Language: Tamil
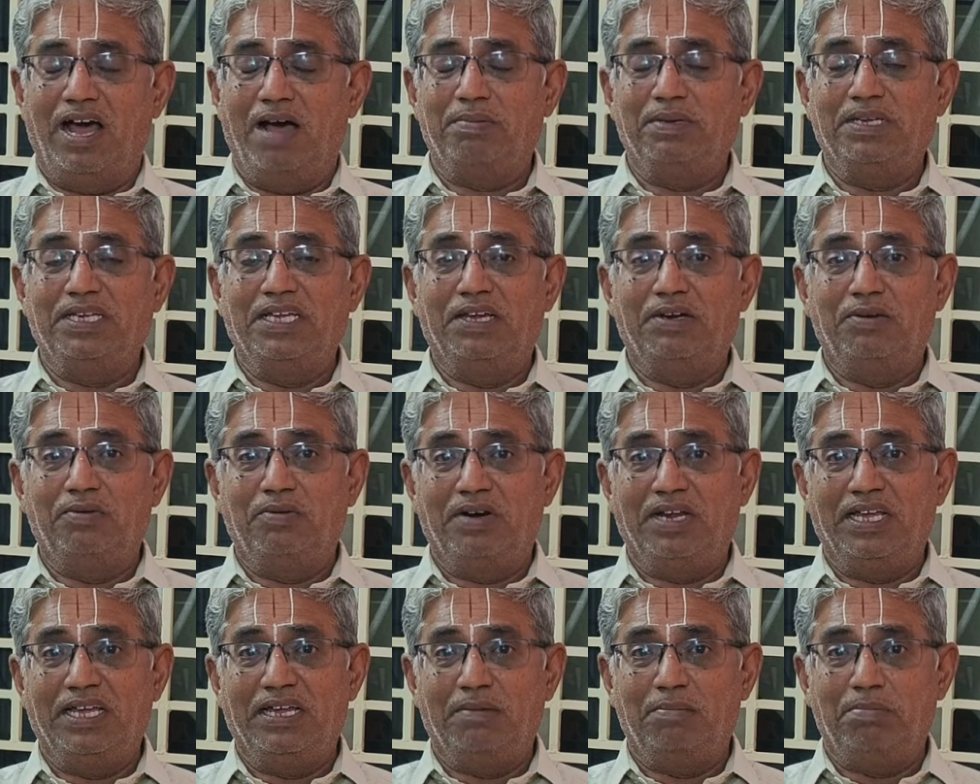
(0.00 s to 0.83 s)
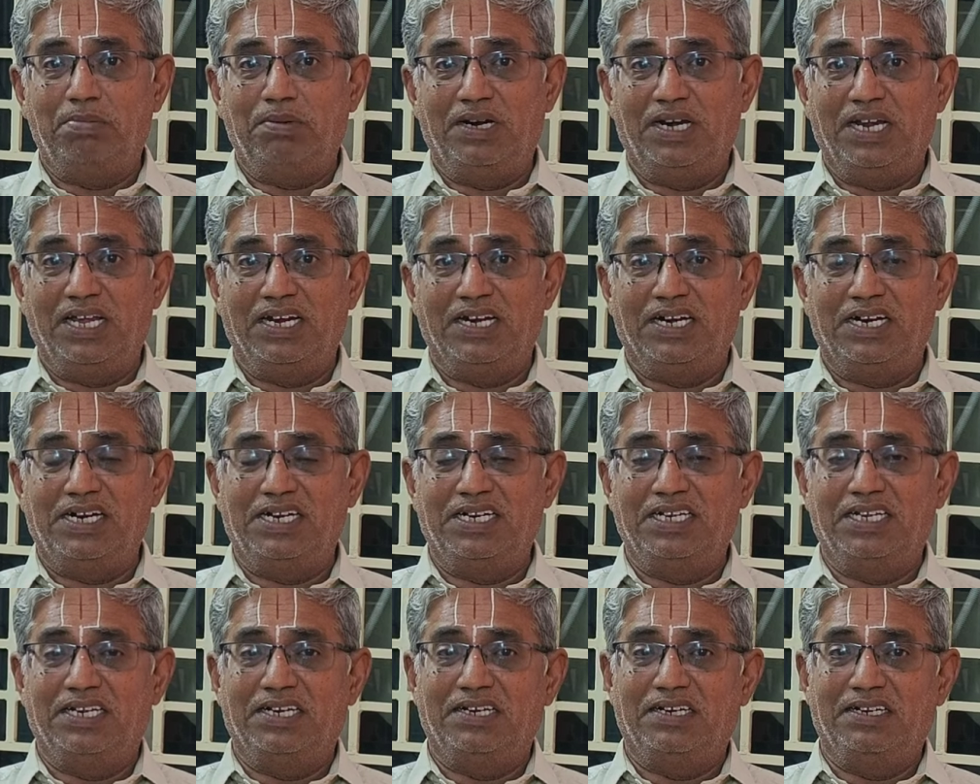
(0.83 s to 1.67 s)
அப்ப என்னுடைய
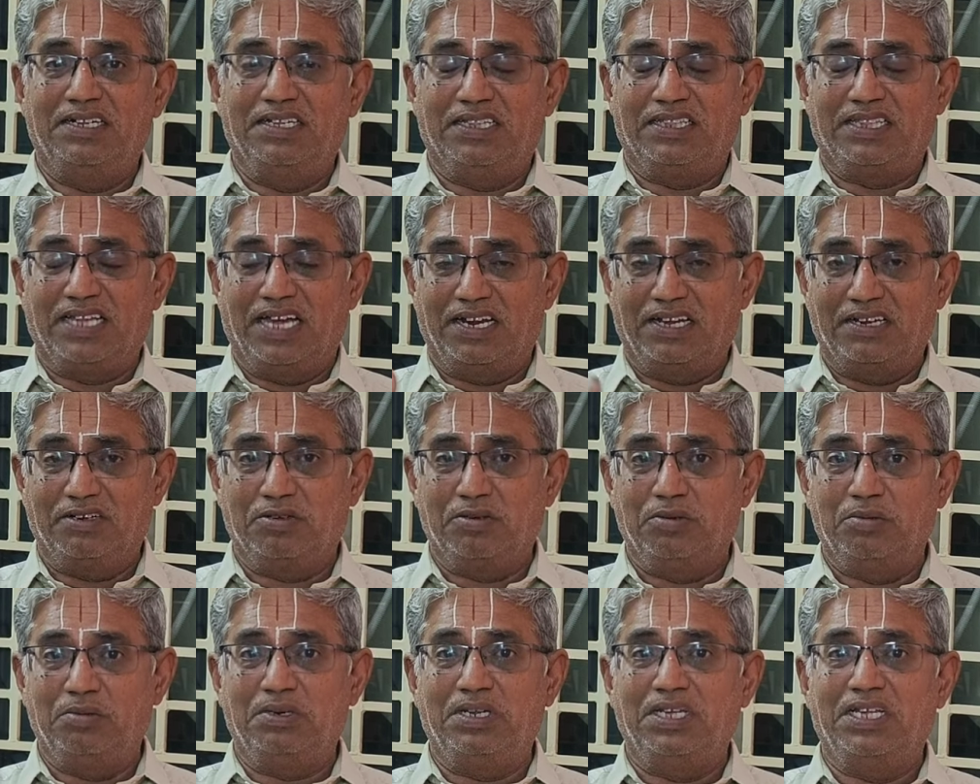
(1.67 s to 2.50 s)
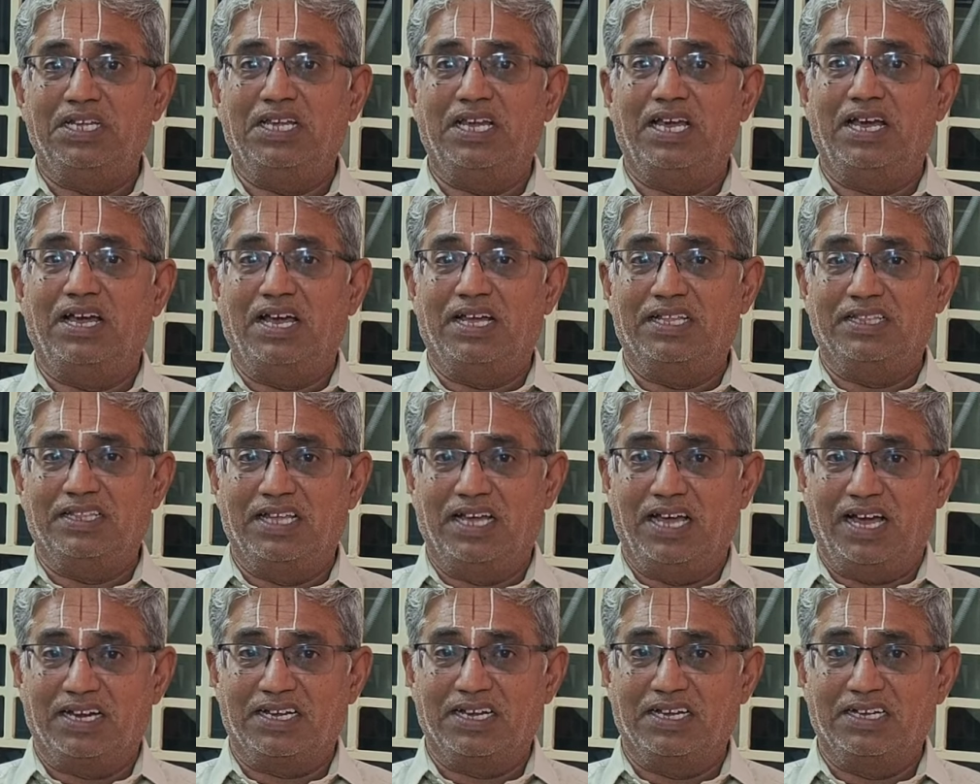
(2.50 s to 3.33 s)
பிள்ளைகள் என்று தனக்கு உரிய
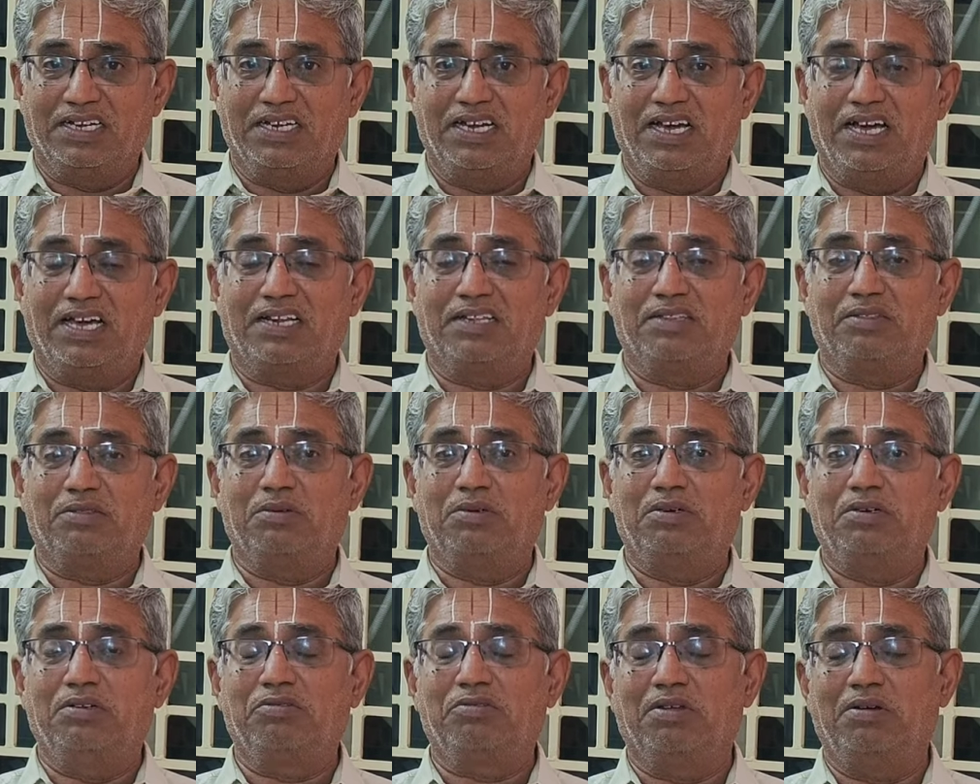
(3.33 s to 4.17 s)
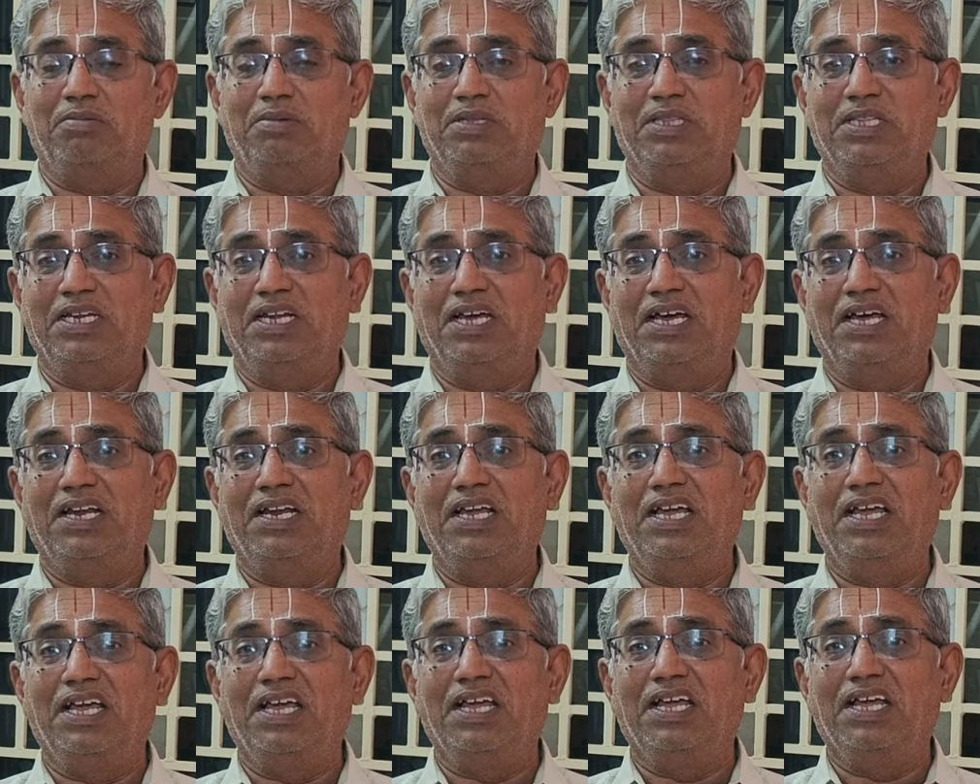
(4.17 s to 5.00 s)
அந்த அகங்காரத்தோடு
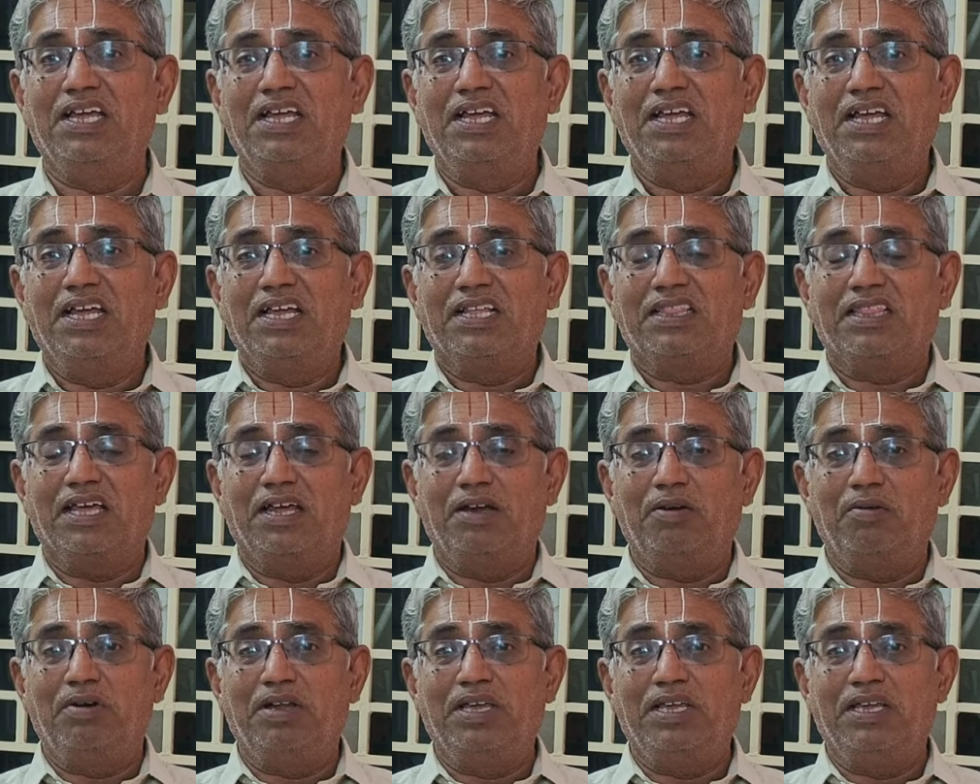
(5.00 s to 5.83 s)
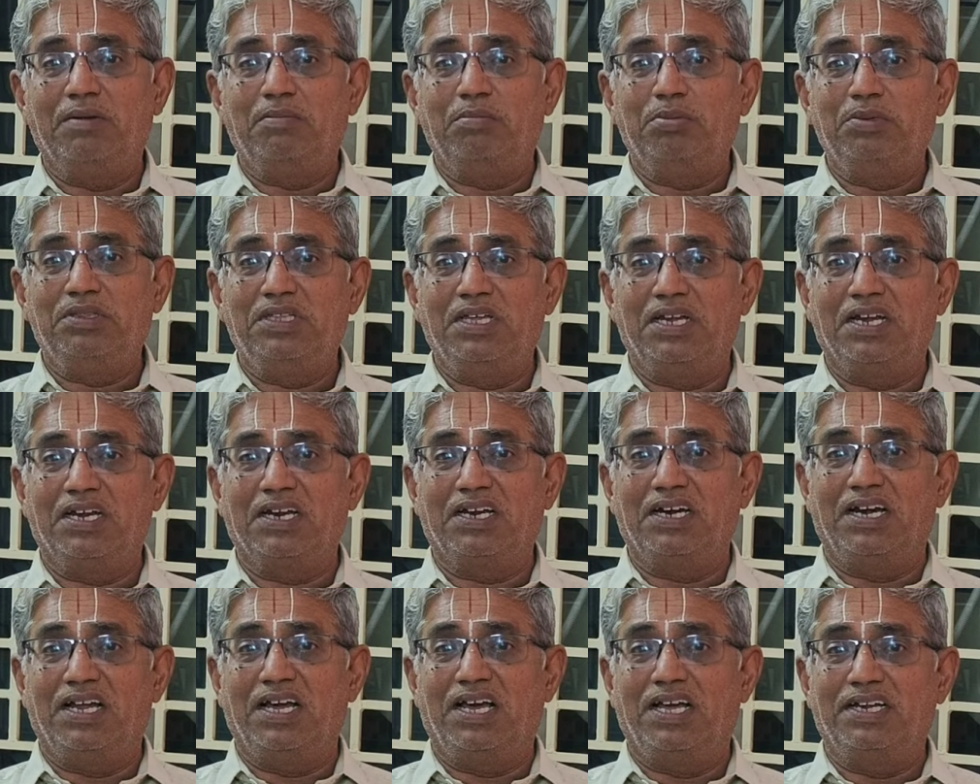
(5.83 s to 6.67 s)
சொல்வதினாலே தன்னுடைய
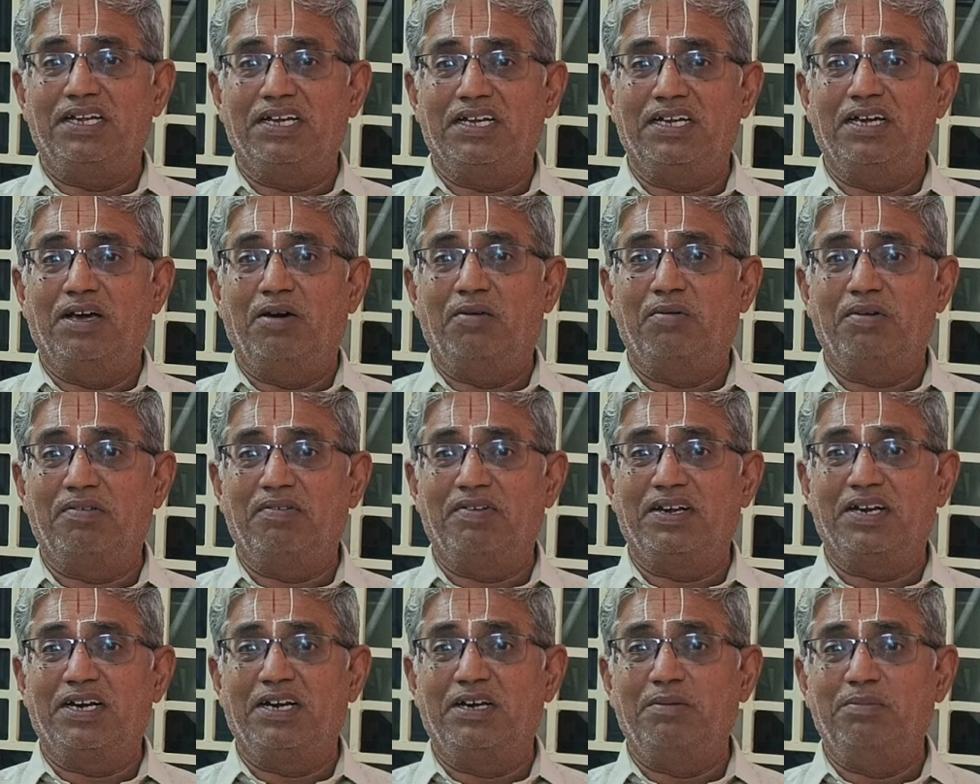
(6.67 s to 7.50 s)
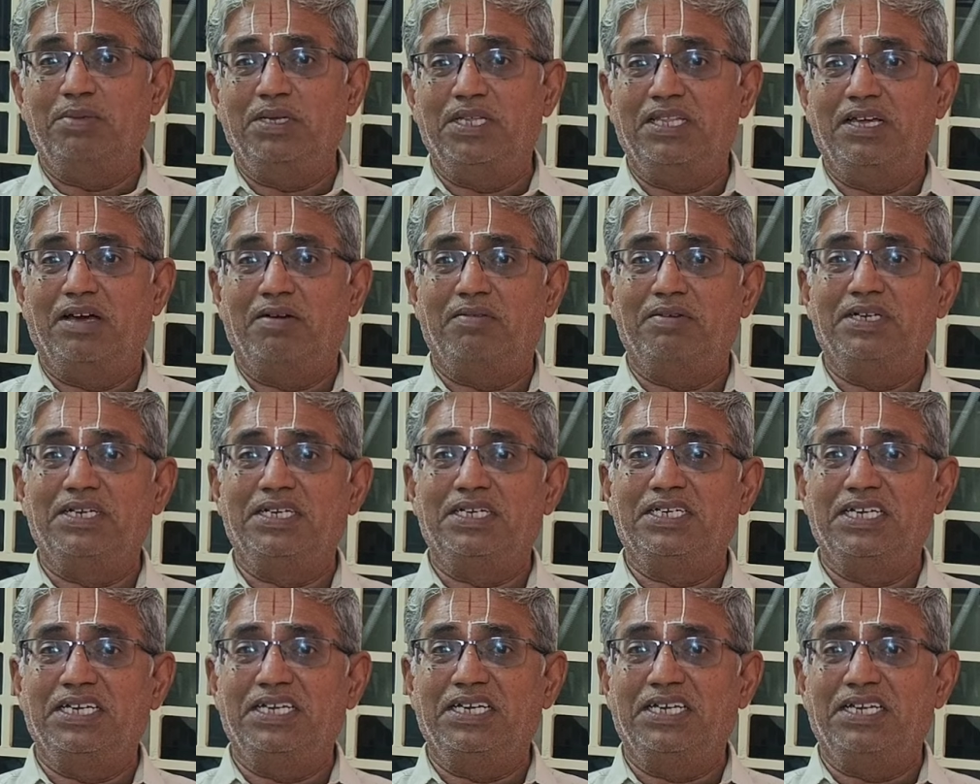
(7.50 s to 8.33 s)
புத்திரர்களான கௌரவர்கள் மீது
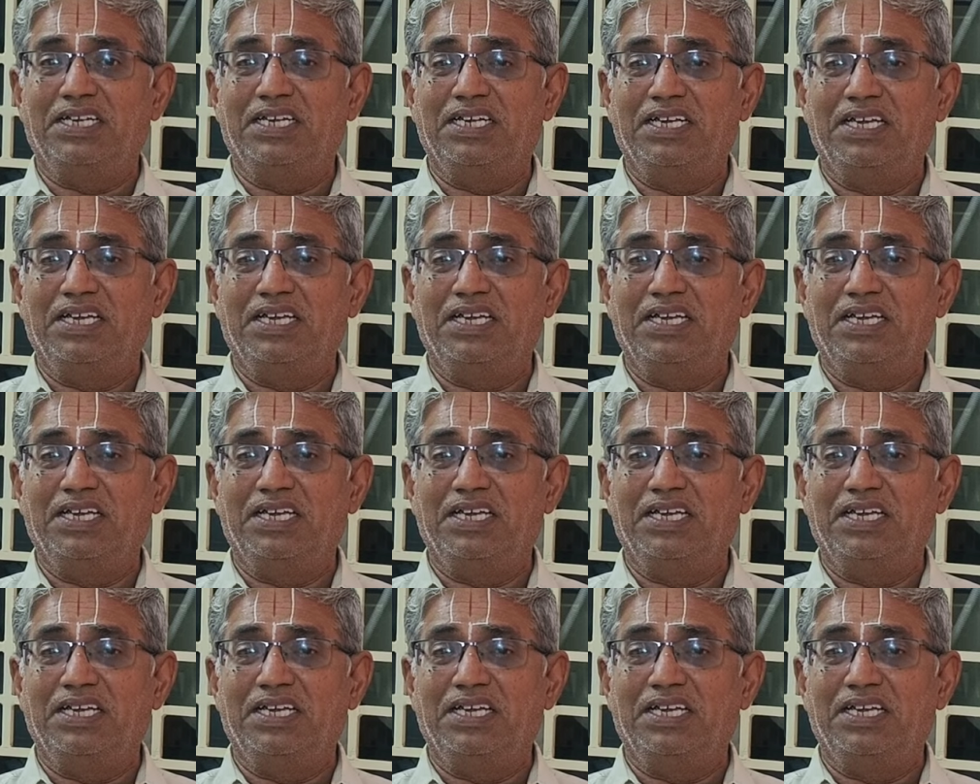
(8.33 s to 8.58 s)
அவனுக்கு